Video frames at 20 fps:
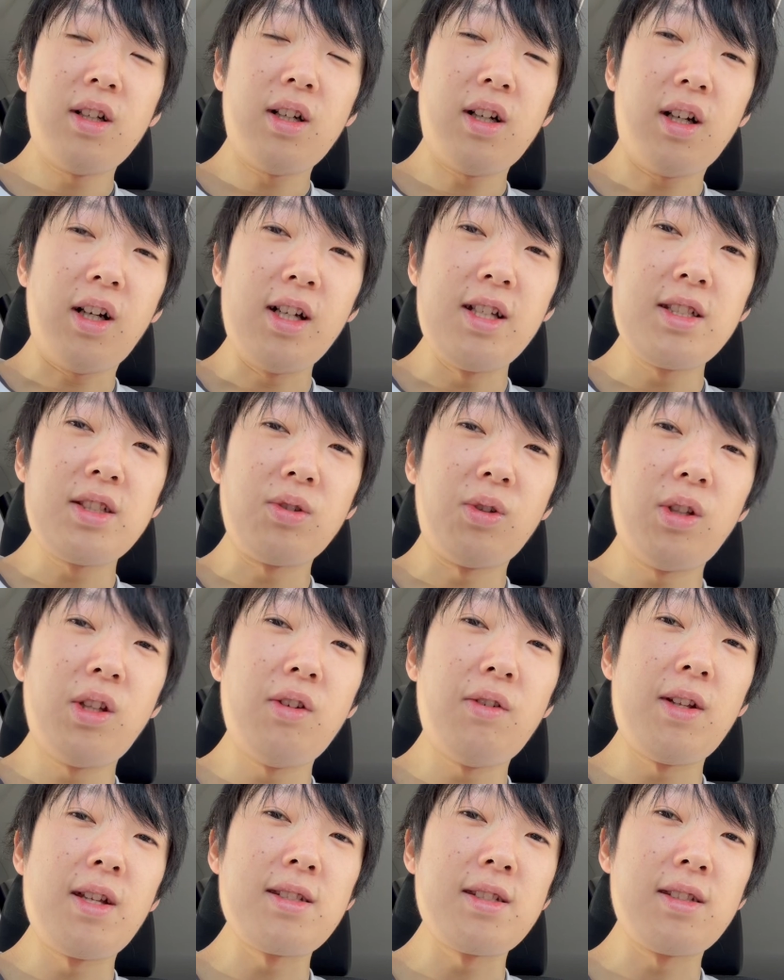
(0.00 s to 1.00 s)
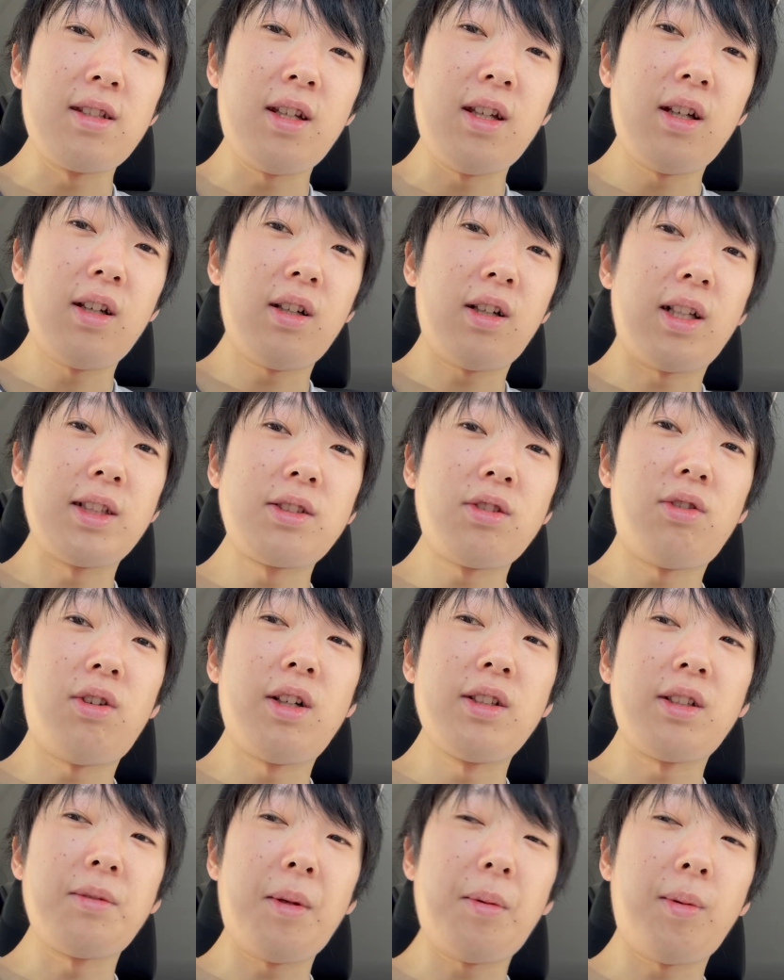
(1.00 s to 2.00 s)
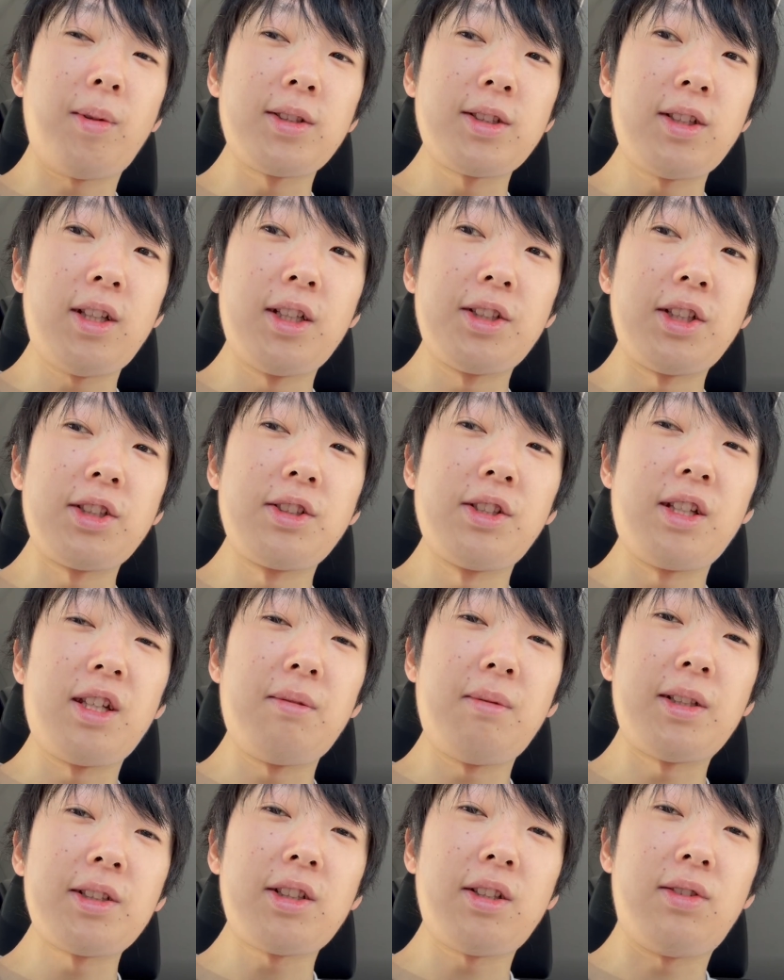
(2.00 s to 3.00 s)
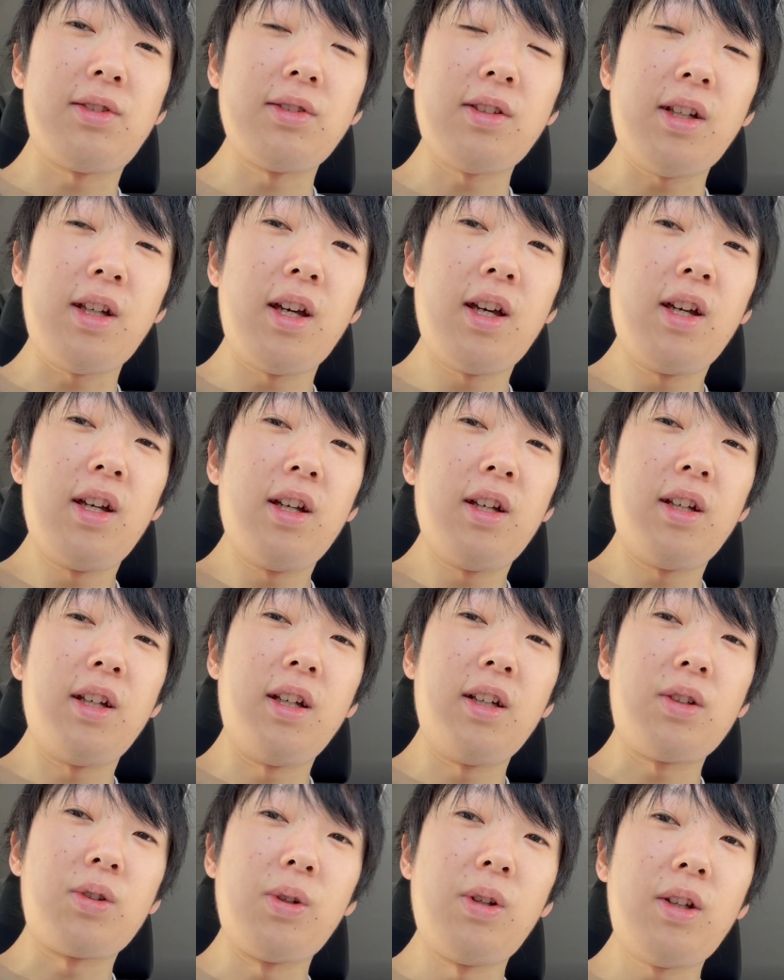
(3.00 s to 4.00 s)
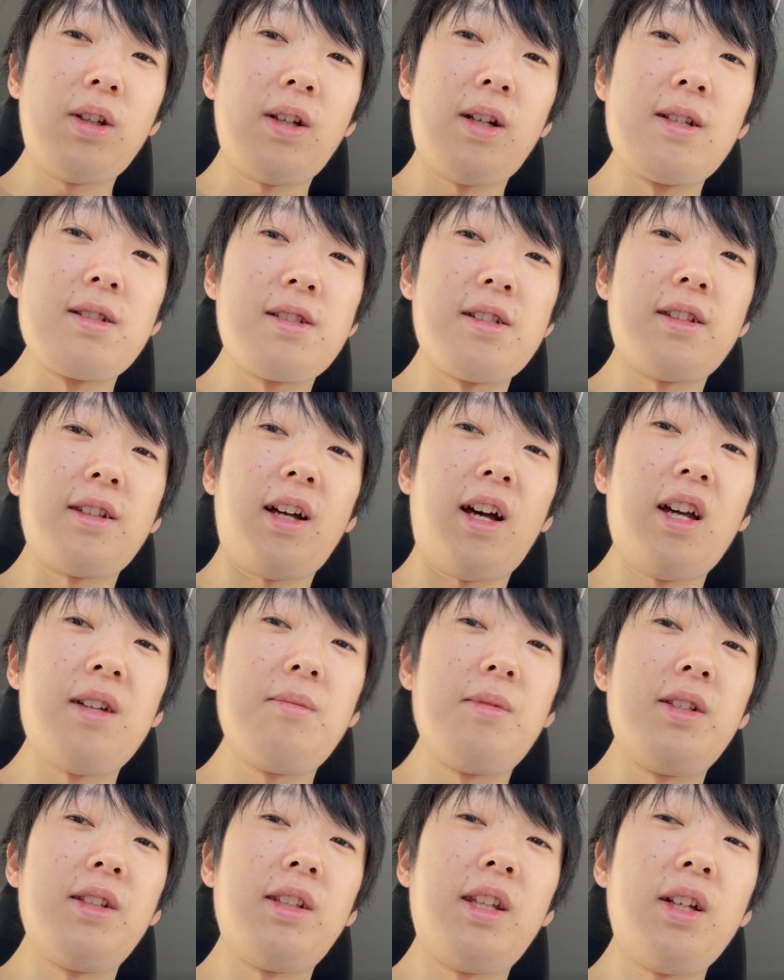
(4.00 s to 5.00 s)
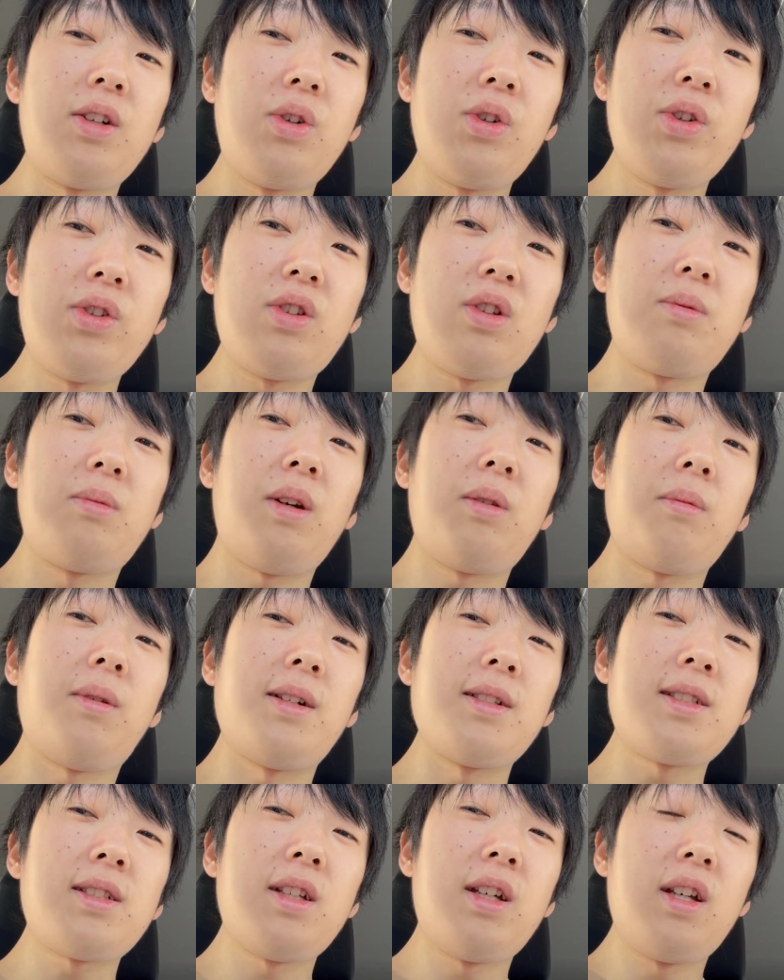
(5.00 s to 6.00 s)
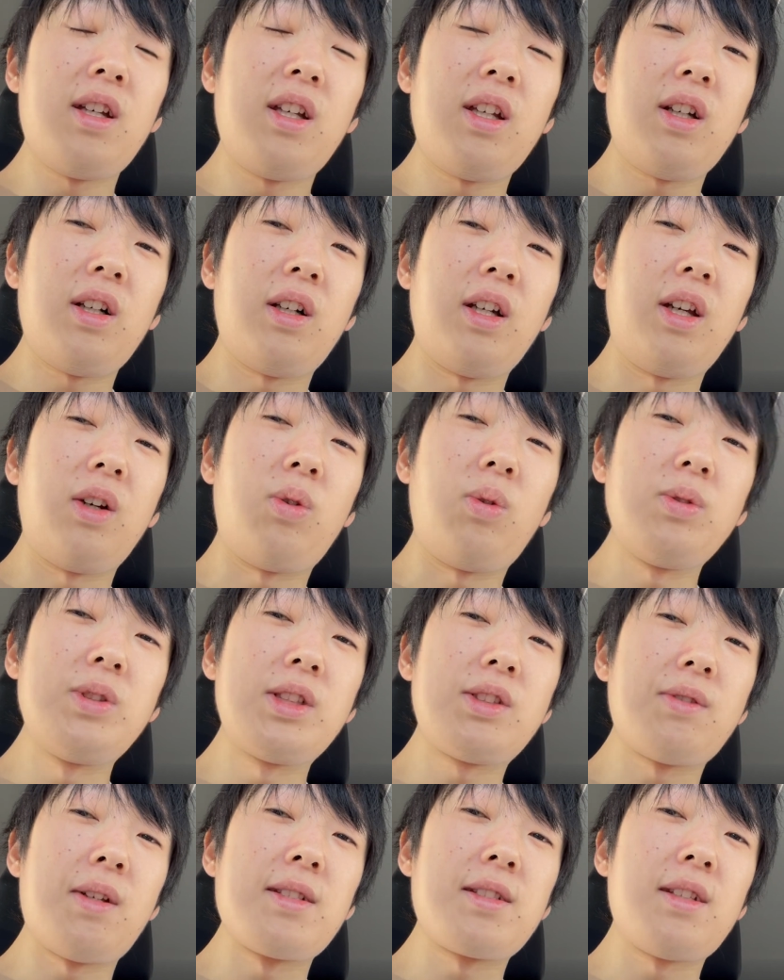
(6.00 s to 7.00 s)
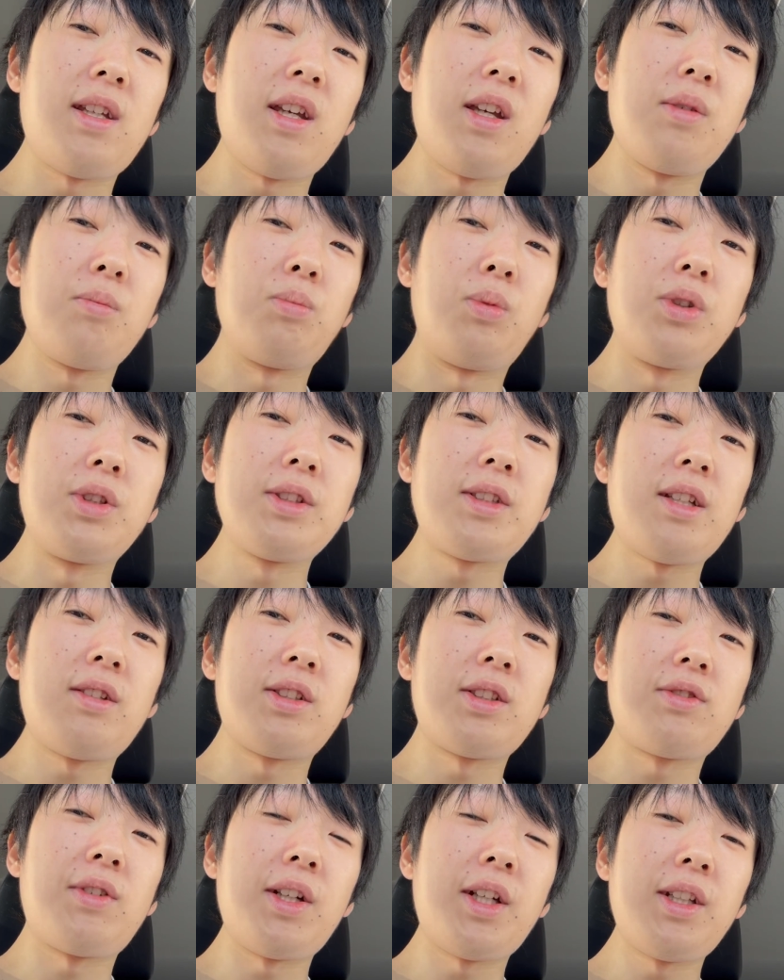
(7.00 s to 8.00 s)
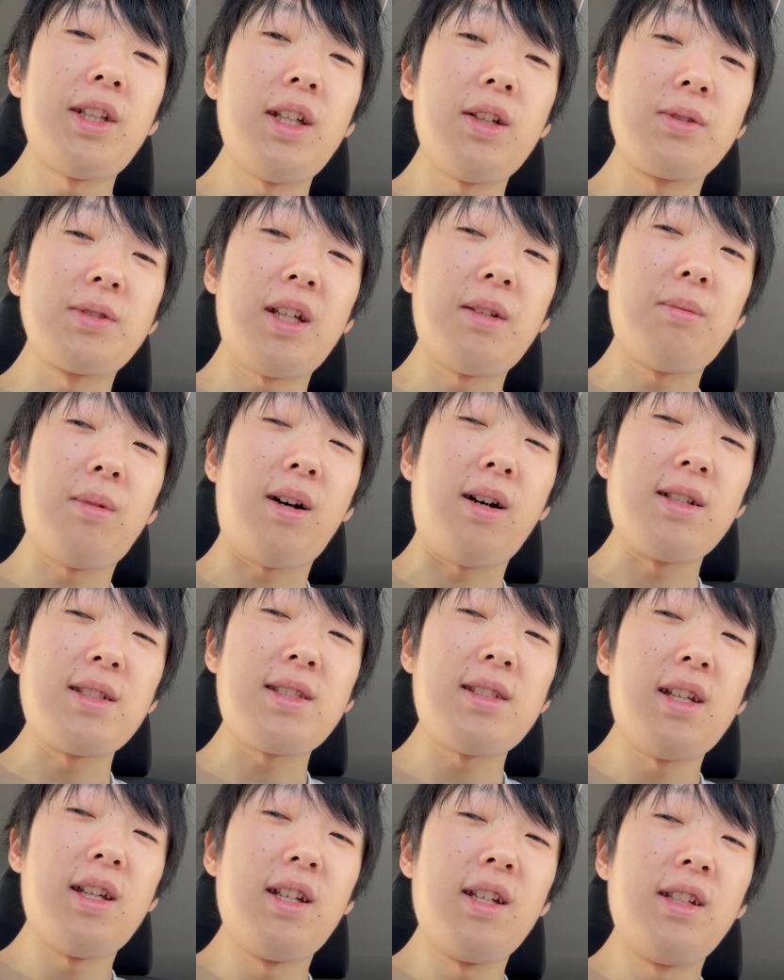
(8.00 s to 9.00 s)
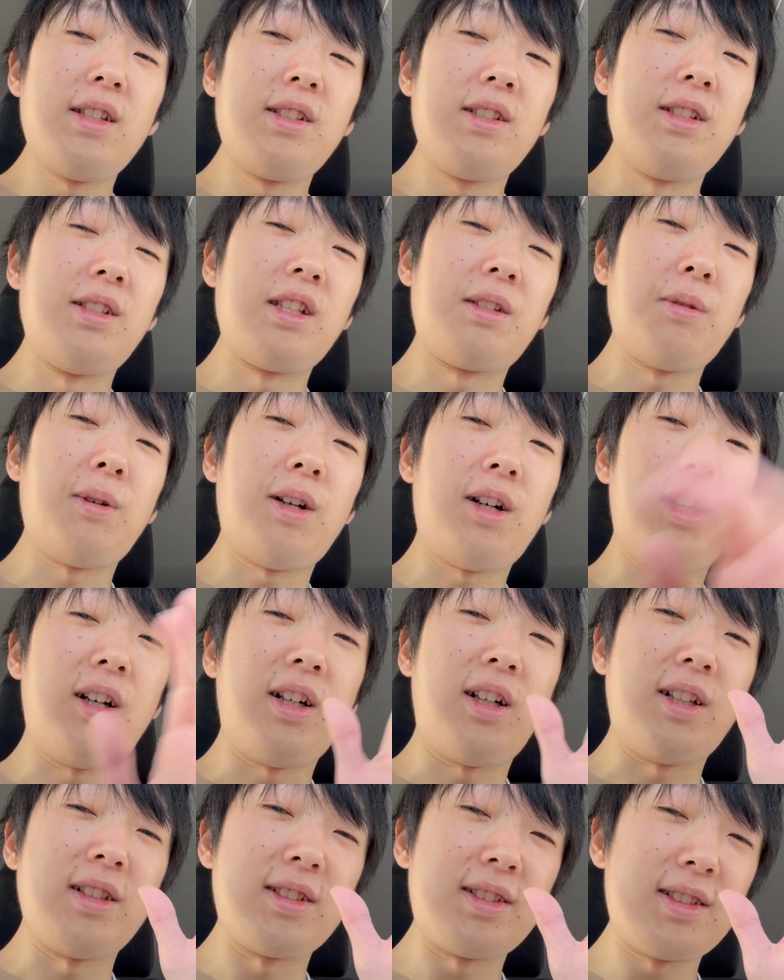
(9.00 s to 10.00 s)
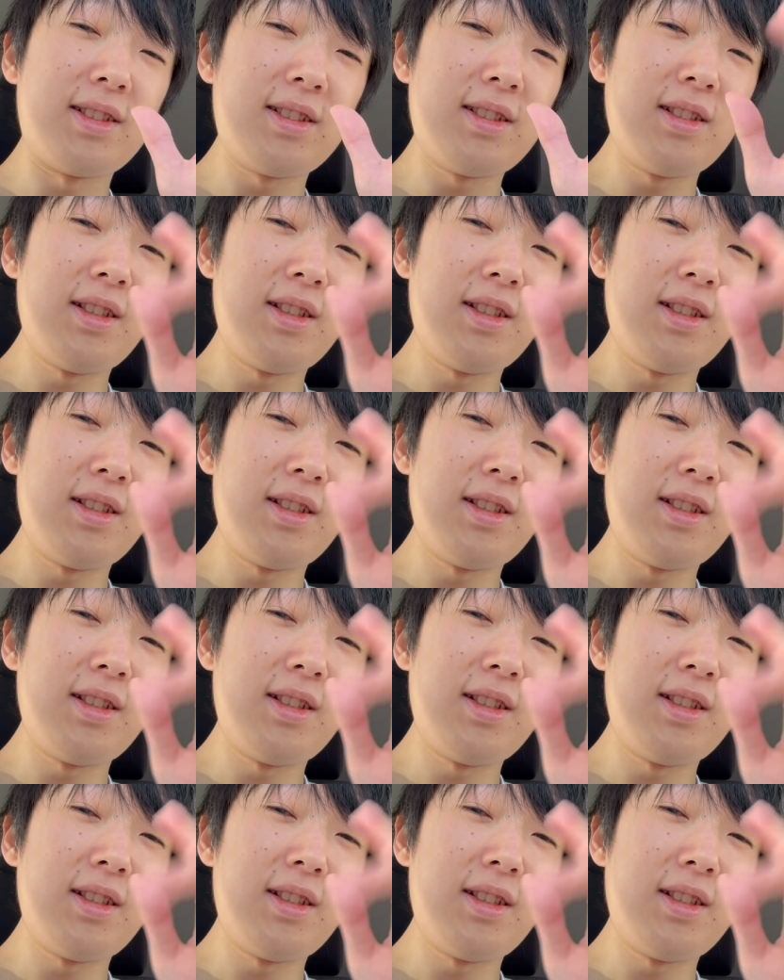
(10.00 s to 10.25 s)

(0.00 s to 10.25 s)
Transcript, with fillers: はい、それではですね、朝ごはん食べまして、試着できましたので、えー、これからですね、タイム行っていこうと思います。え本日はですね、木材の仕分けでございます。行ってきます。